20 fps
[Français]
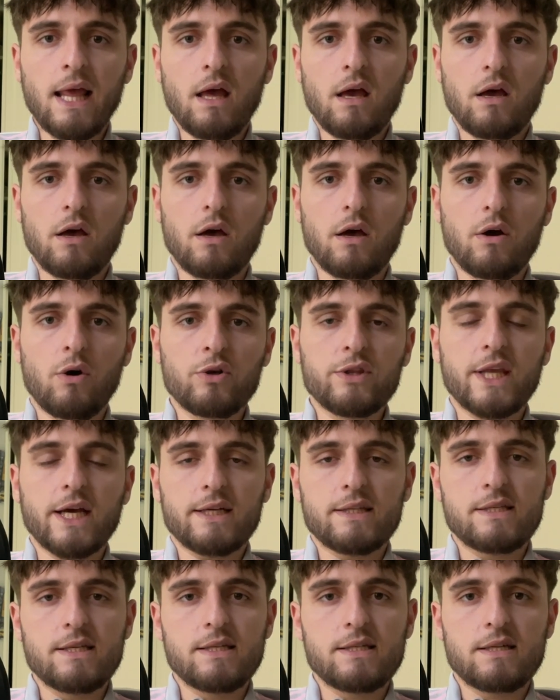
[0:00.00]
euh, au
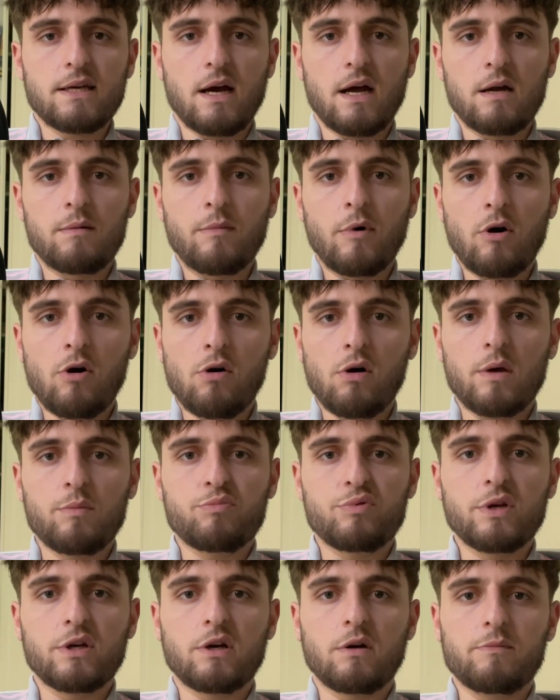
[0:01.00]
tacticien allemand Et
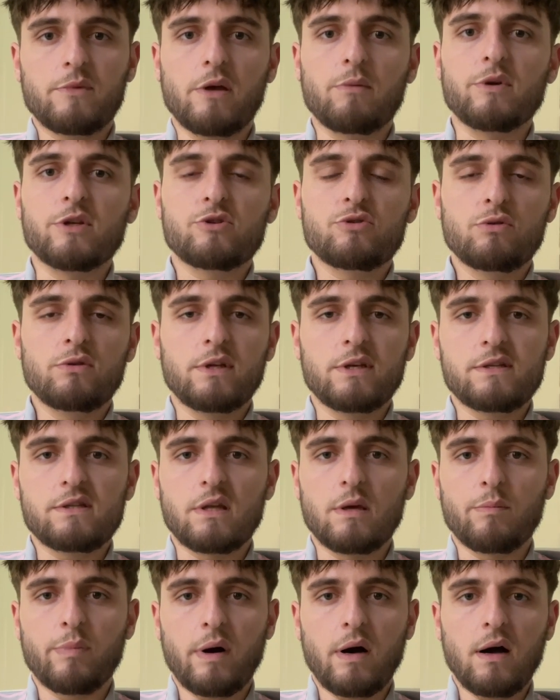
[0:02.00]
puis comme d'habitude,
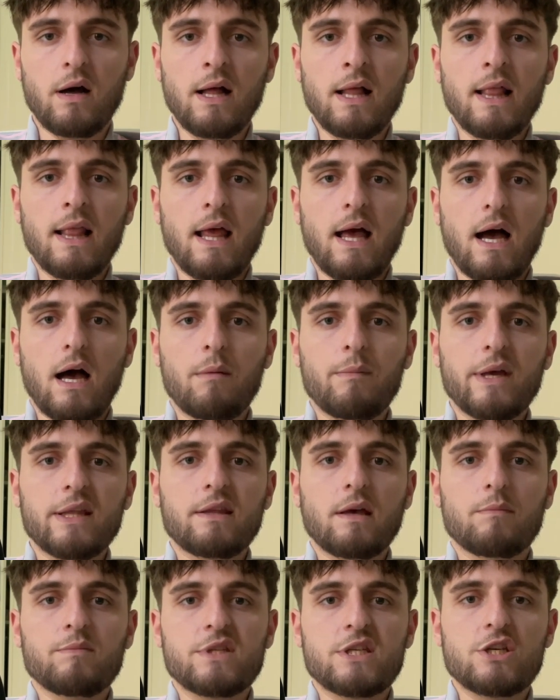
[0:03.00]
n'hésitez pas à
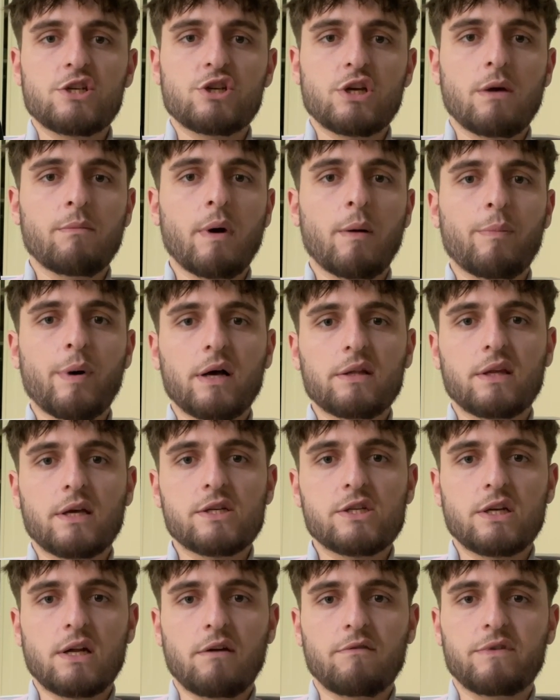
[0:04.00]
mettre un petit j'aime, à
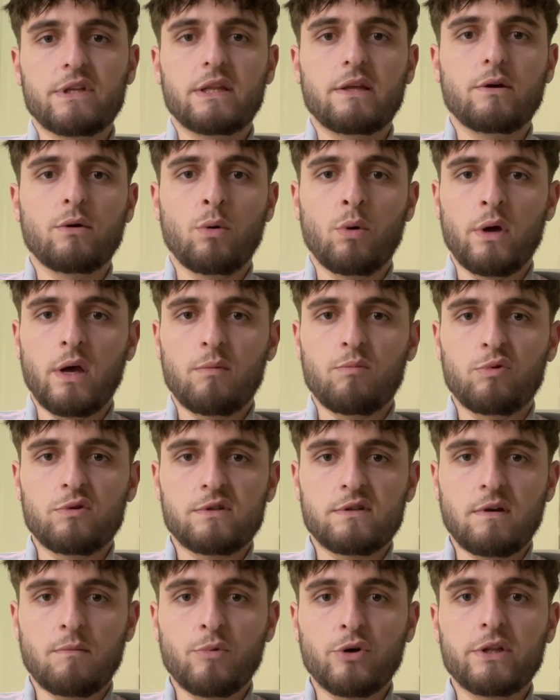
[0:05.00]
partager la vidéo et à
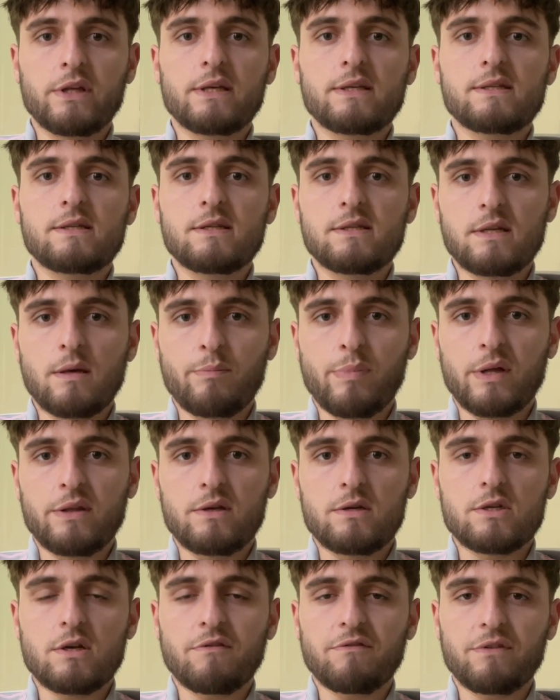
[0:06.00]
vous abonner si c'est pas
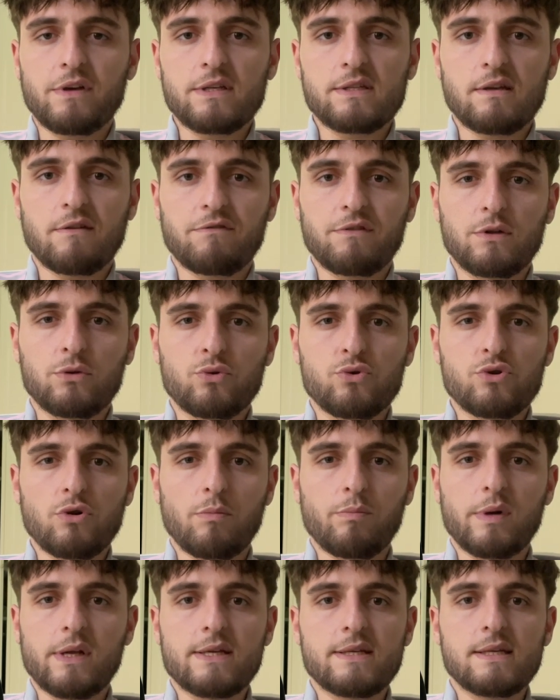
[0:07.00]
déjà fait, ça fait toujours
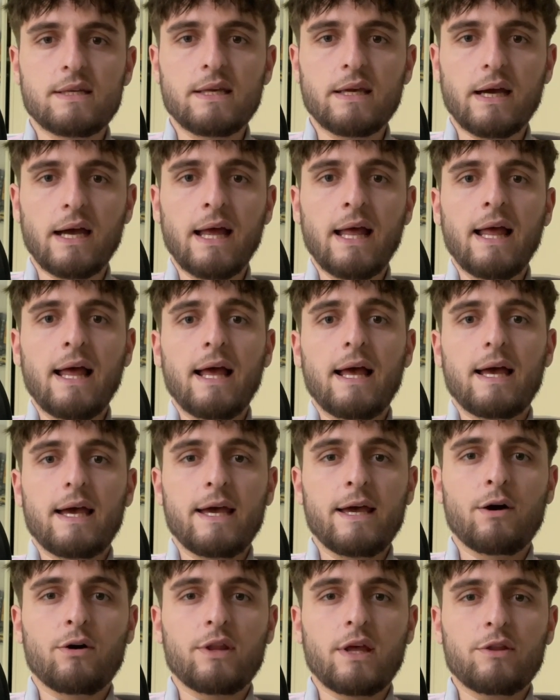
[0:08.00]
plaisir.
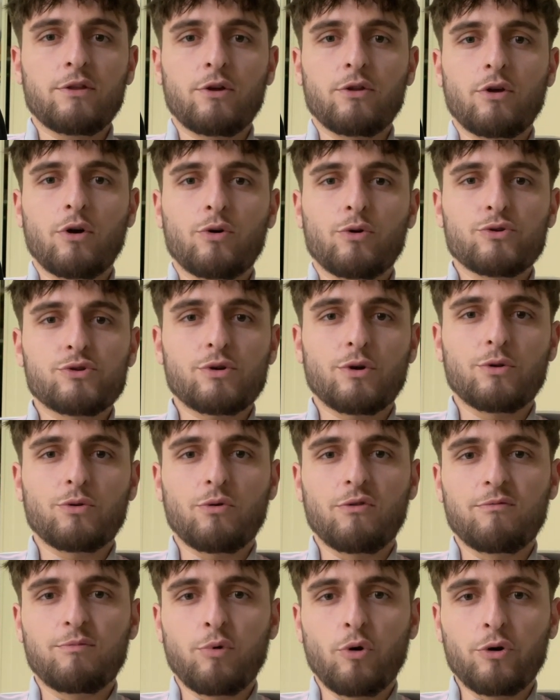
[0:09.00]
Et en attendant qu'on se
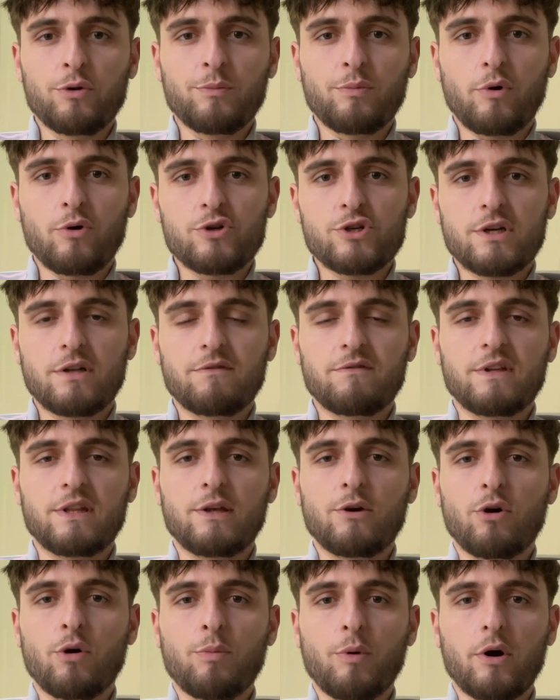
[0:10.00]
retrouve pour une prochaine
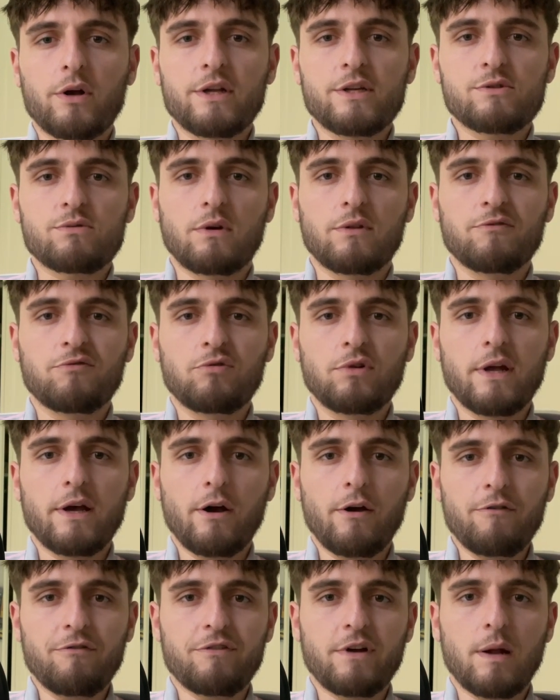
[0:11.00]
vidéo, prenez soin de vous les
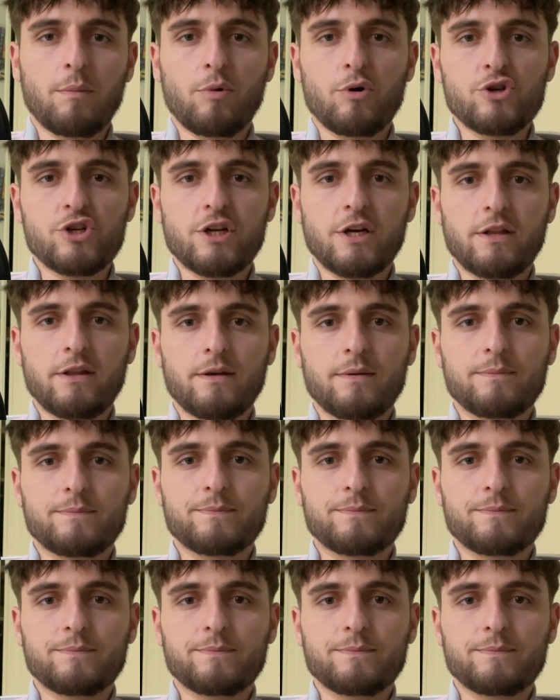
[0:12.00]
refs, à la prochaine